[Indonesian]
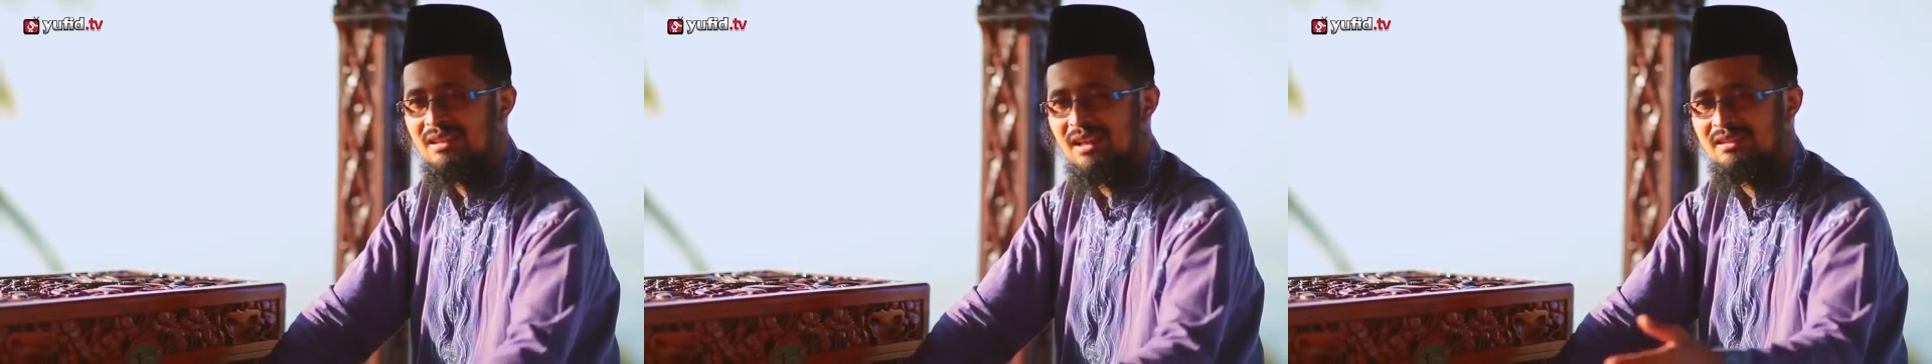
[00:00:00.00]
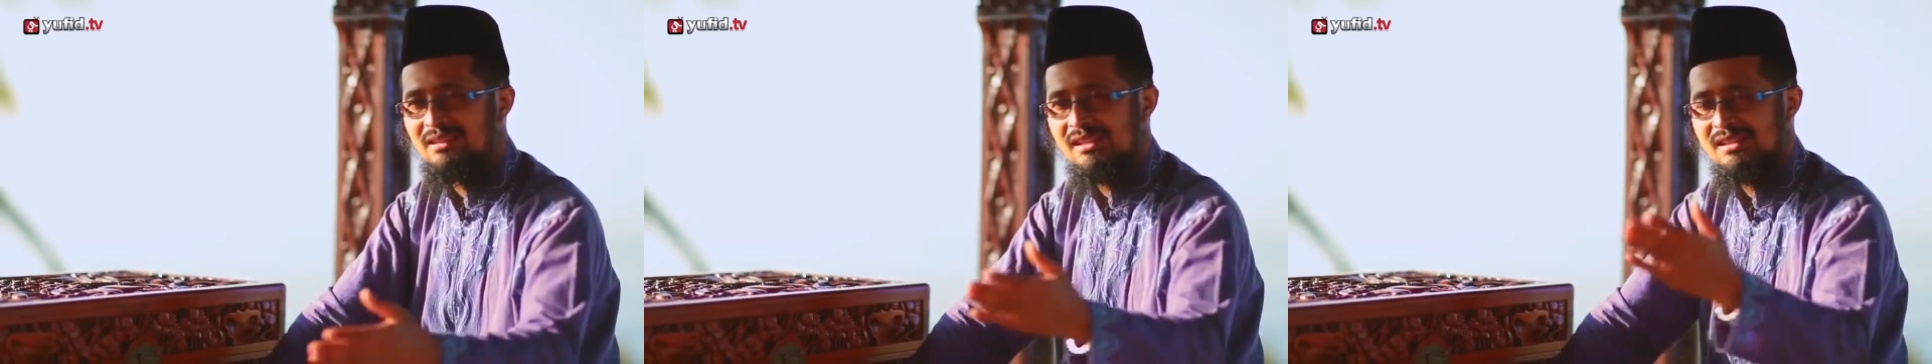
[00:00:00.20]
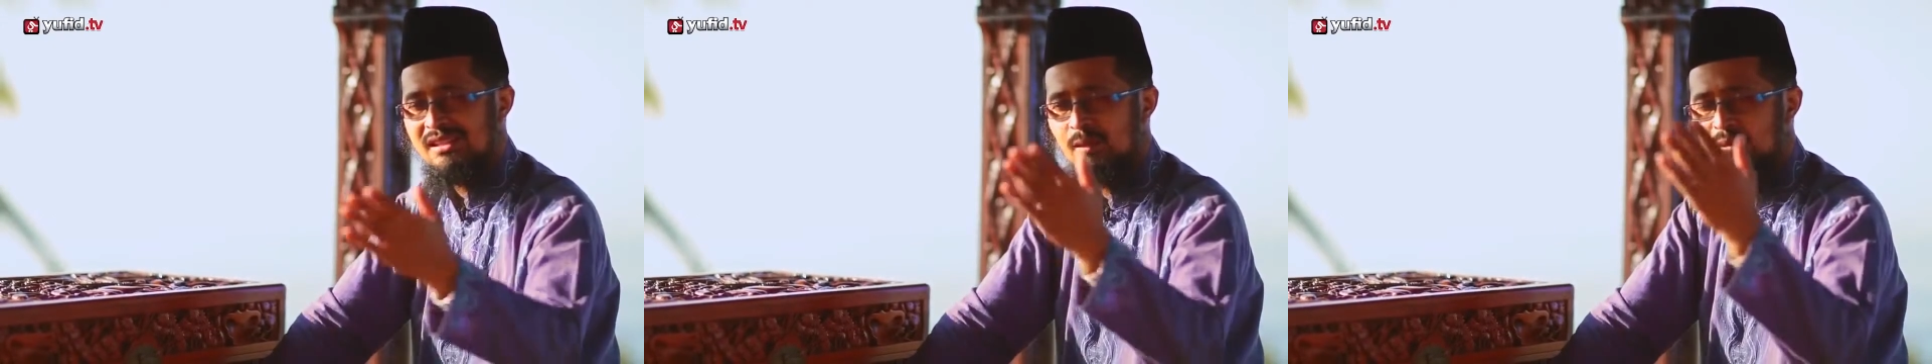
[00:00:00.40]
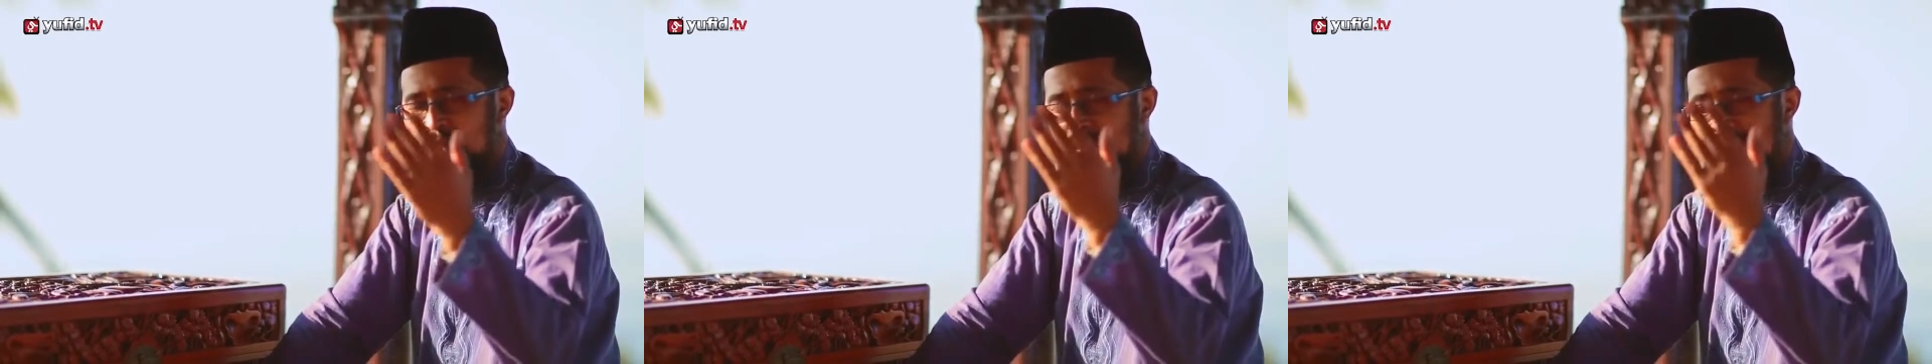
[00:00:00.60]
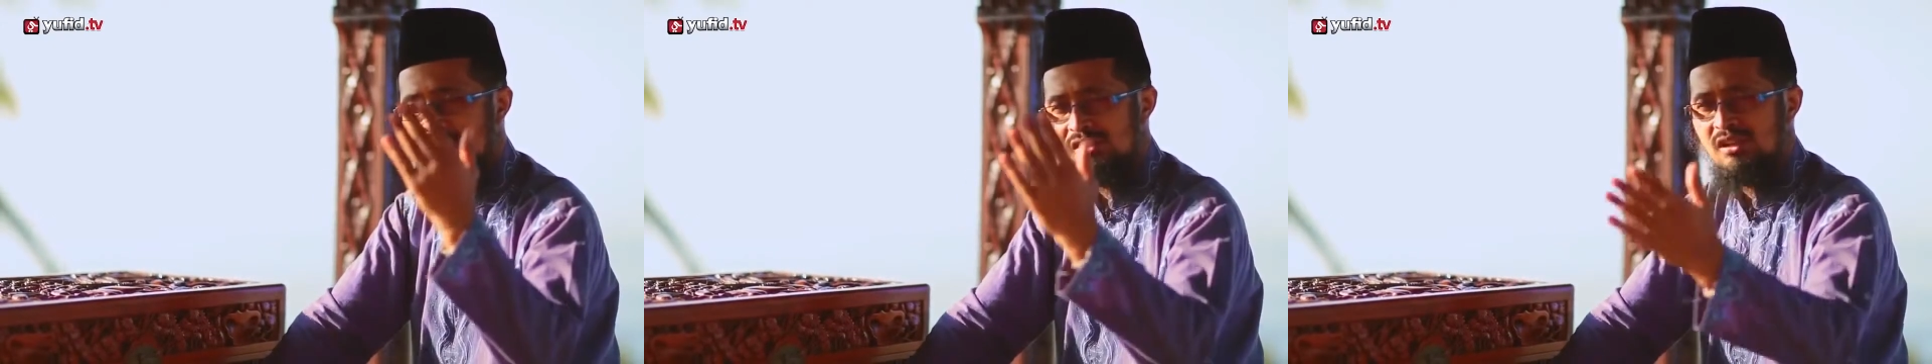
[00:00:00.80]
Latas
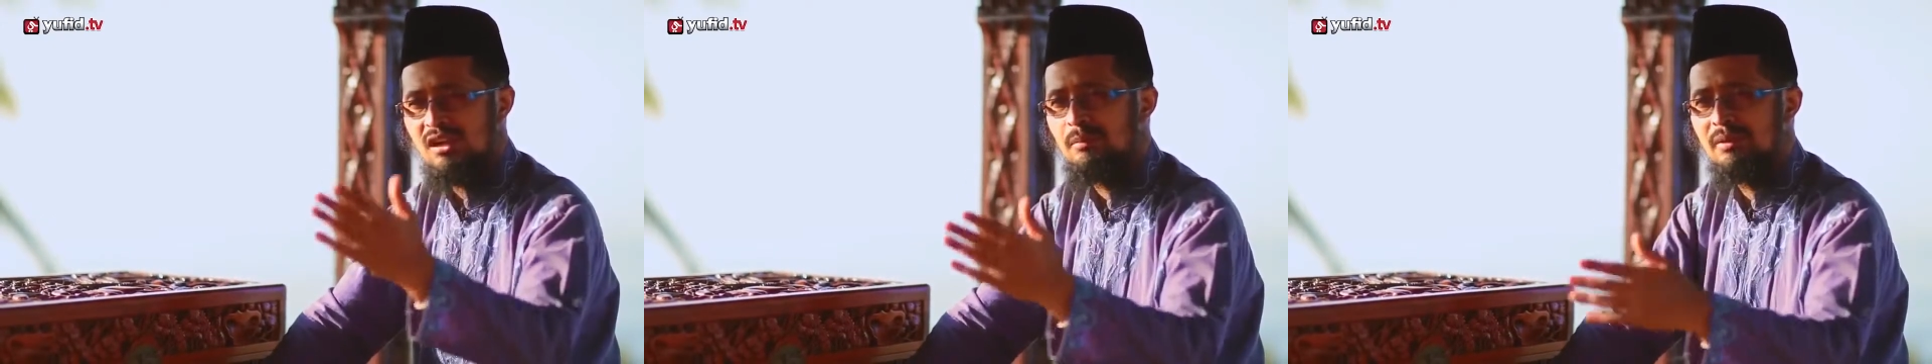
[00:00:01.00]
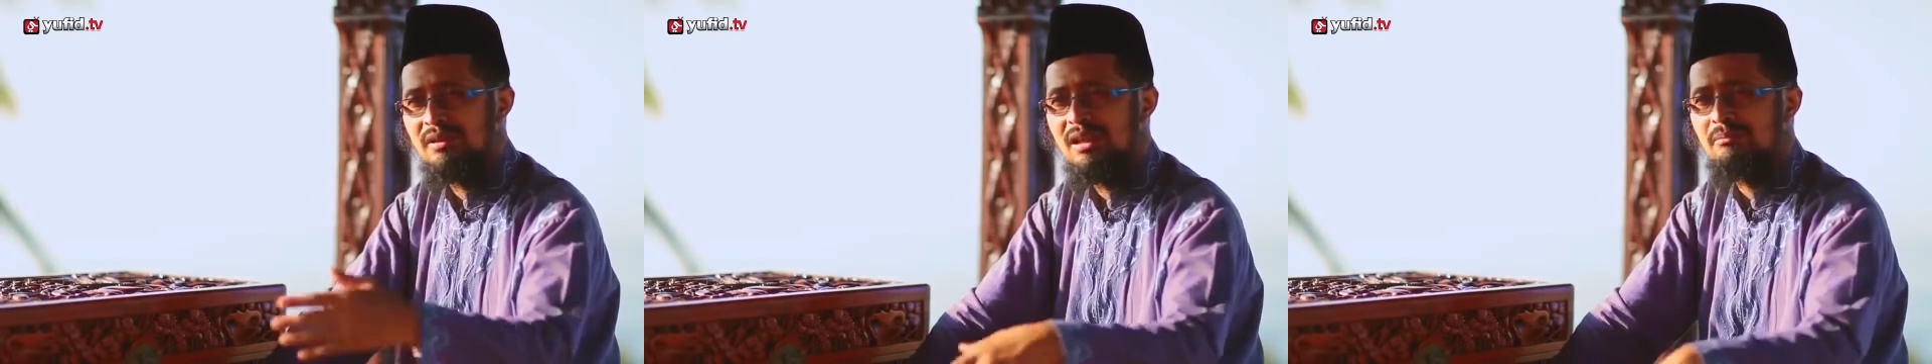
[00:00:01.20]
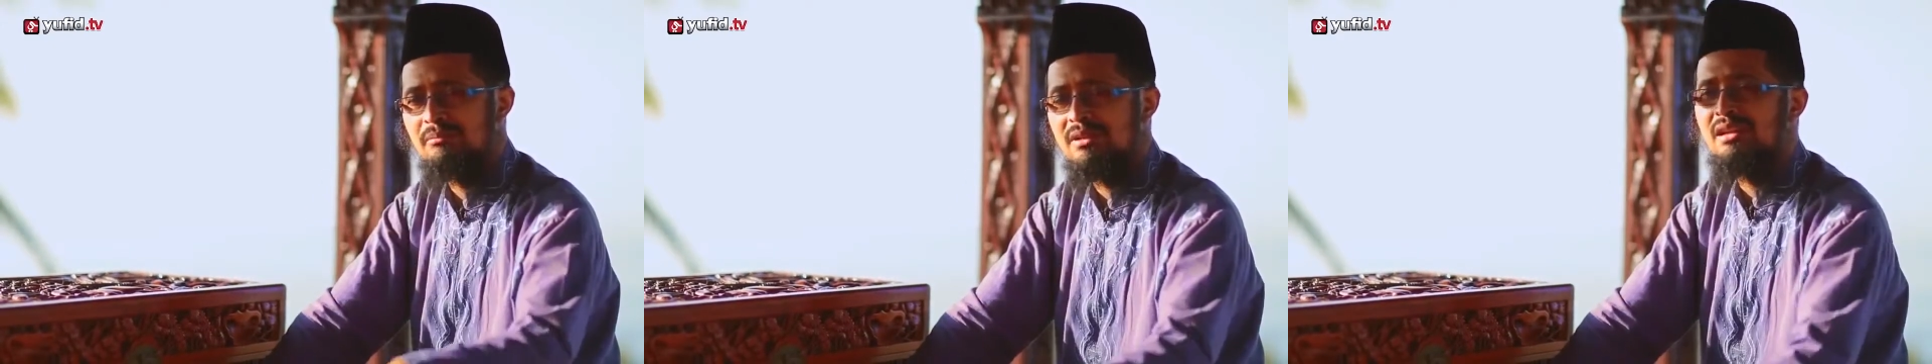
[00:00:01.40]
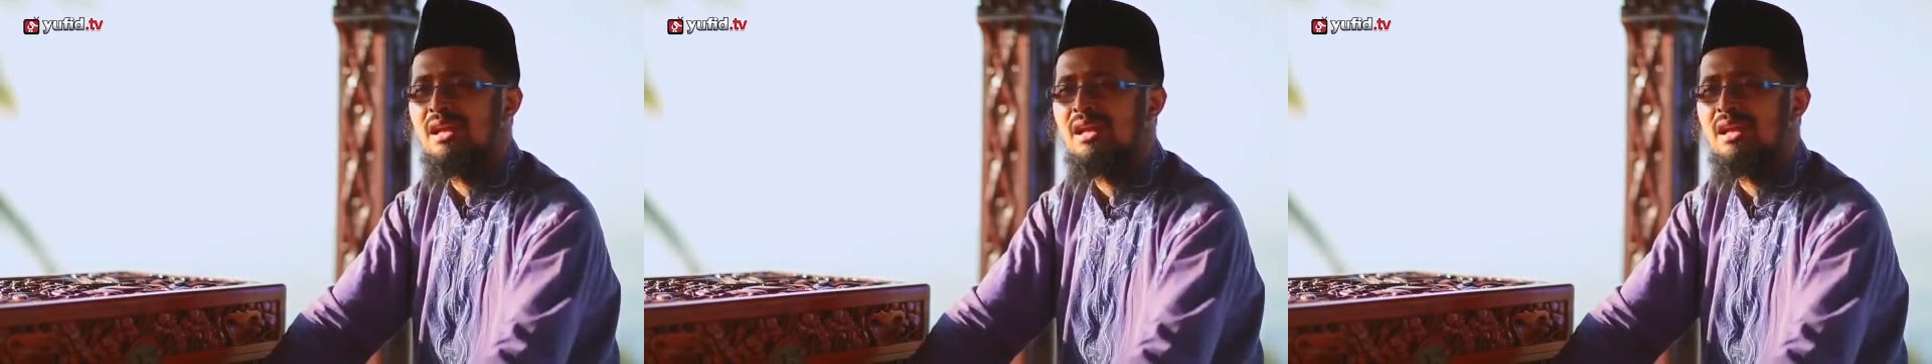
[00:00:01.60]
tastabtu rizqa bidam,